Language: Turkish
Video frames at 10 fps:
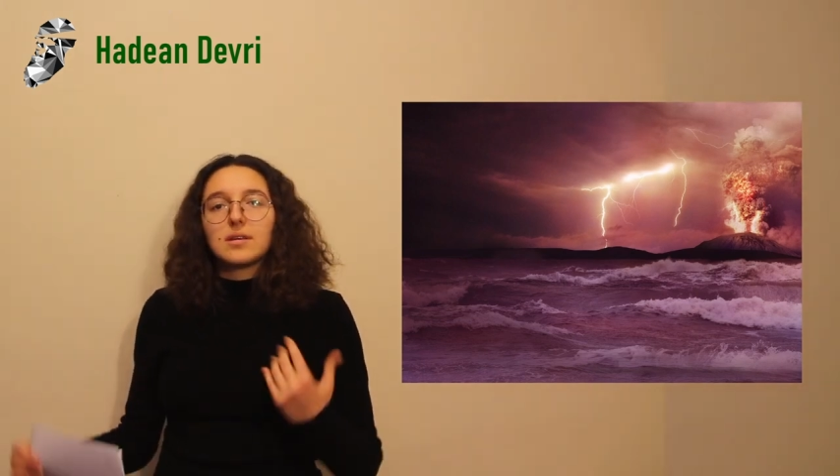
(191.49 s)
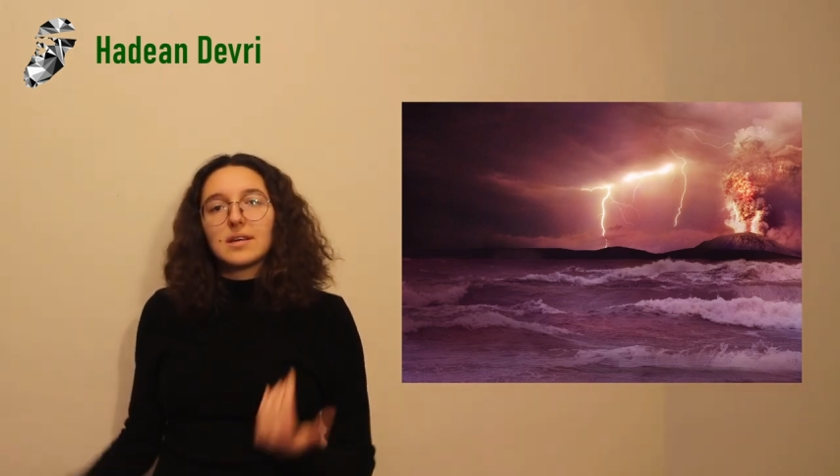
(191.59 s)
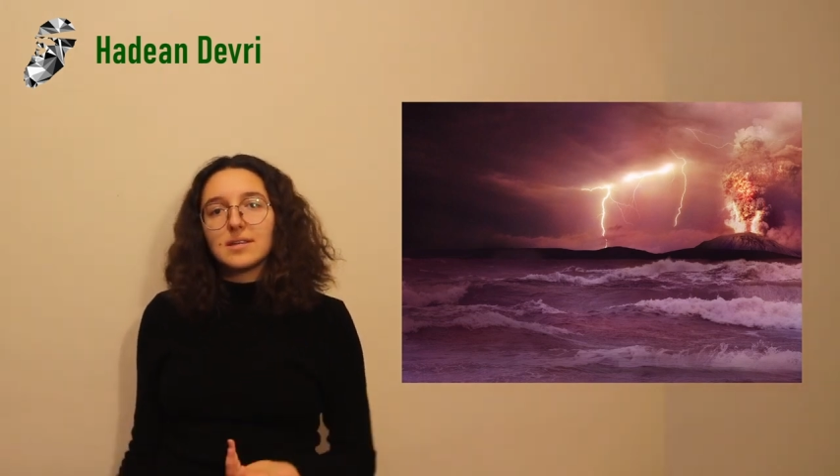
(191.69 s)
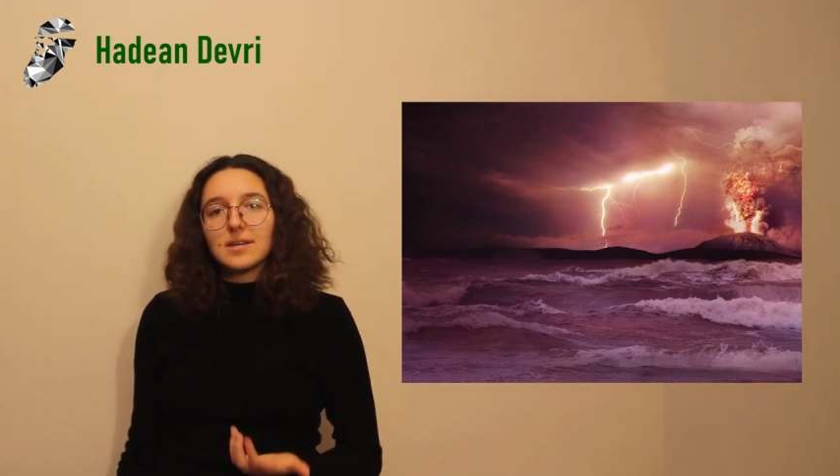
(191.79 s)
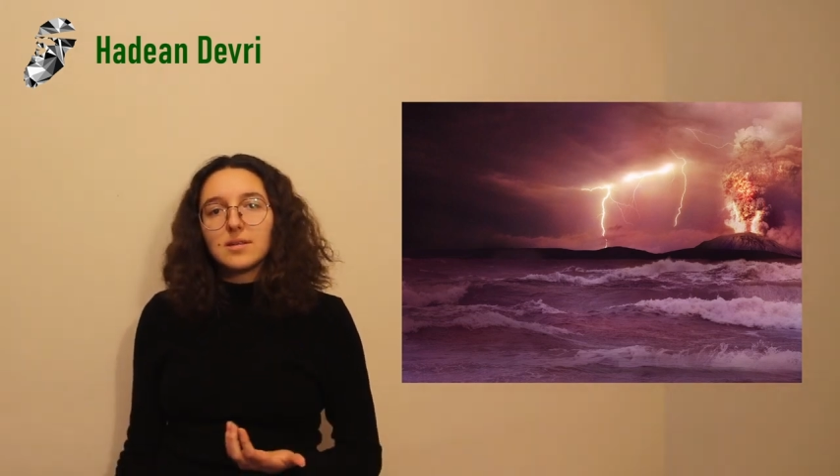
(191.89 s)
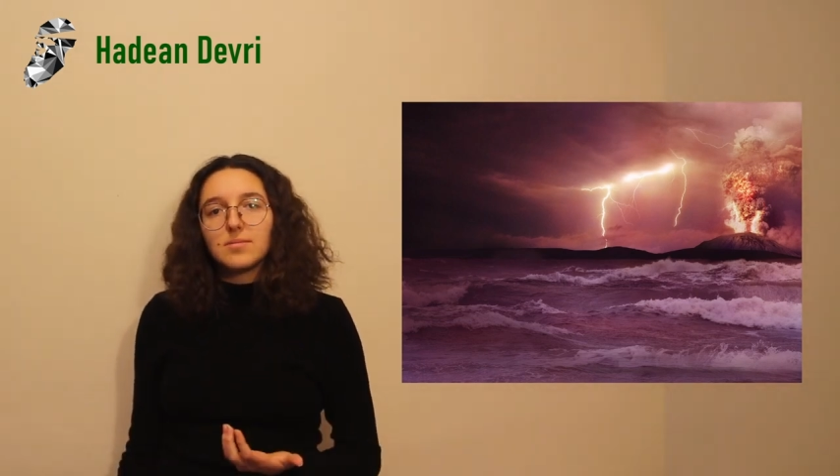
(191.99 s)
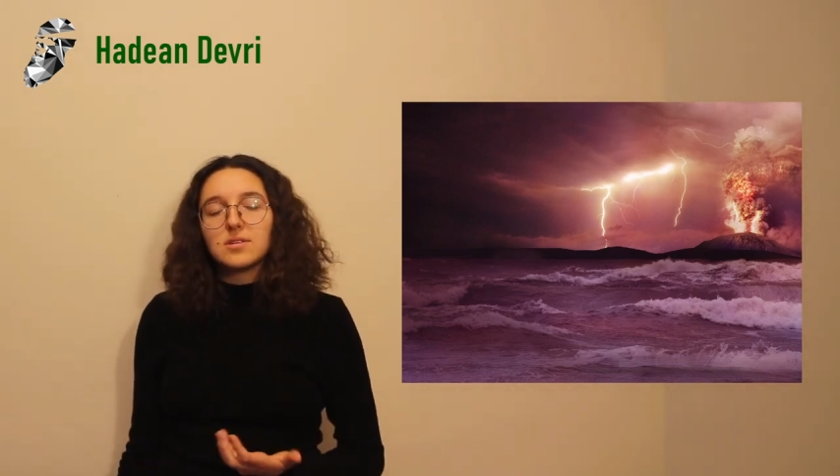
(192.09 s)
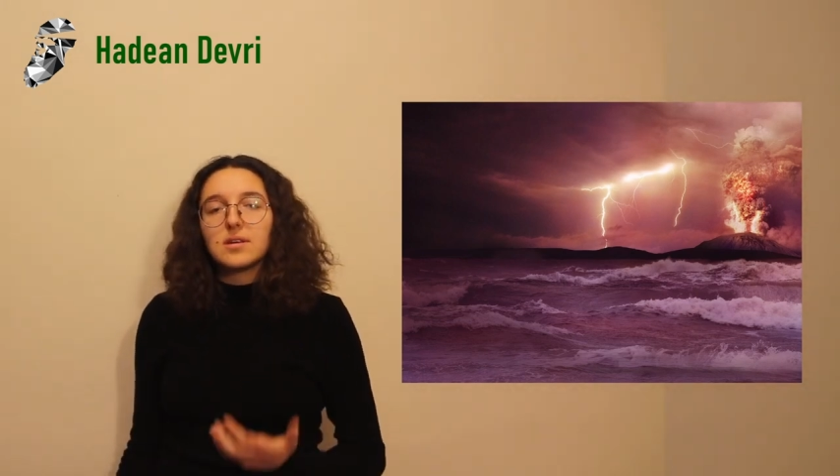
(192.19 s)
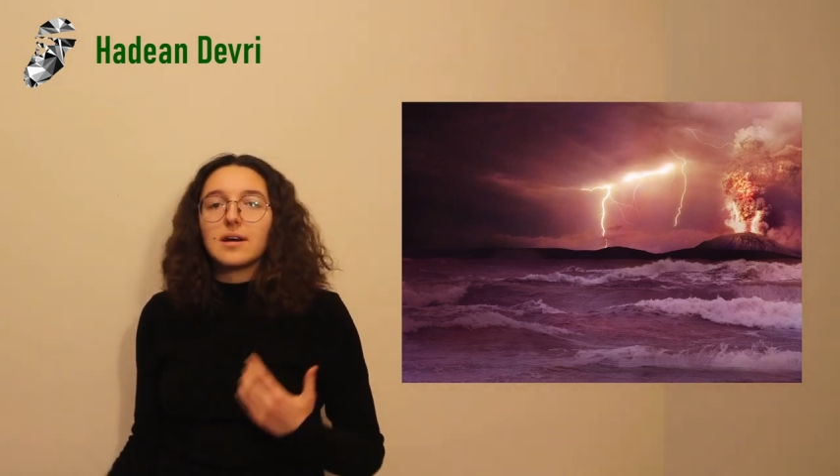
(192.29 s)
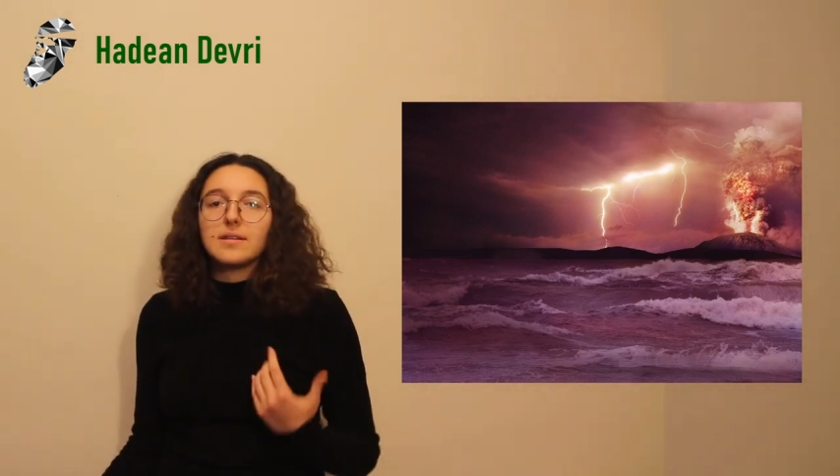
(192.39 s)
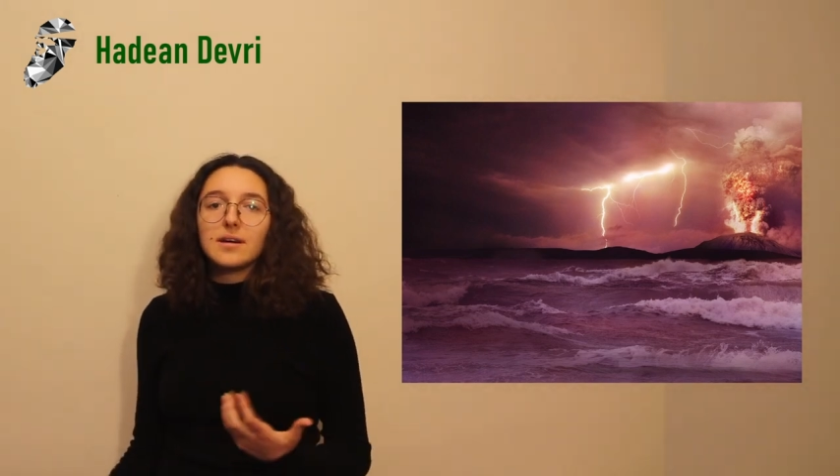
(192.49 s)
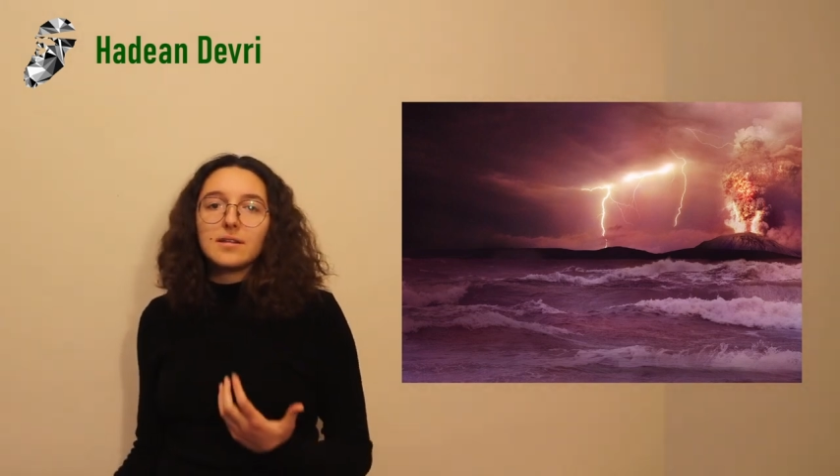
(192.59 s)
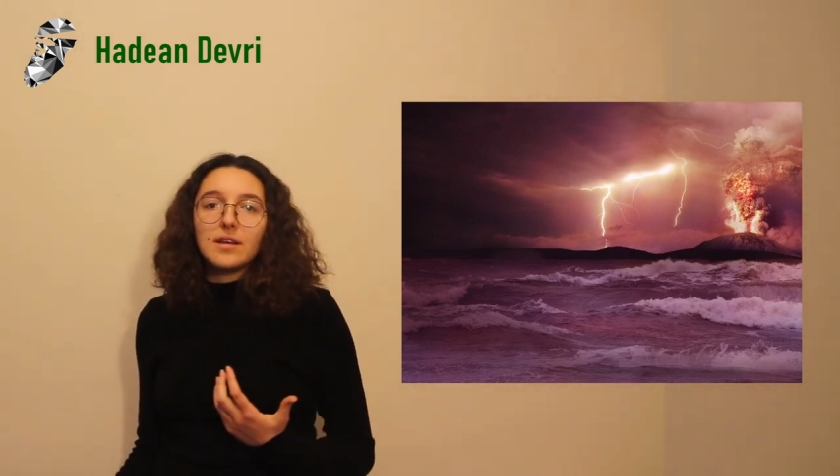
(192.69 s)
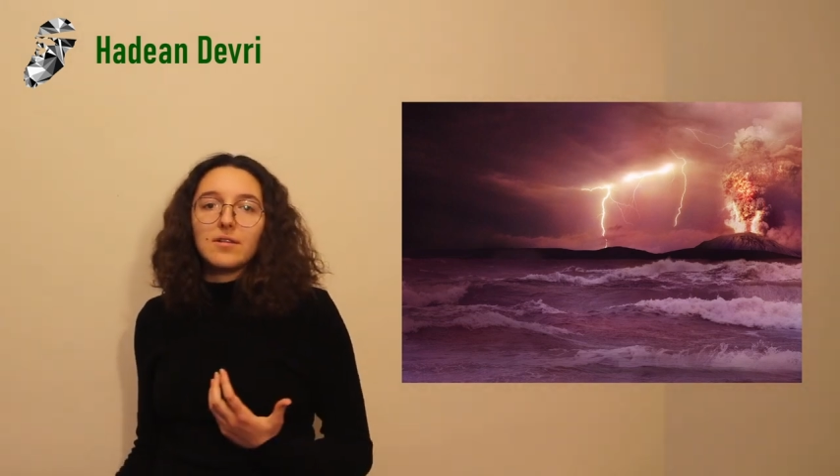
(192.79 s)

Gezegenimiz Hadrian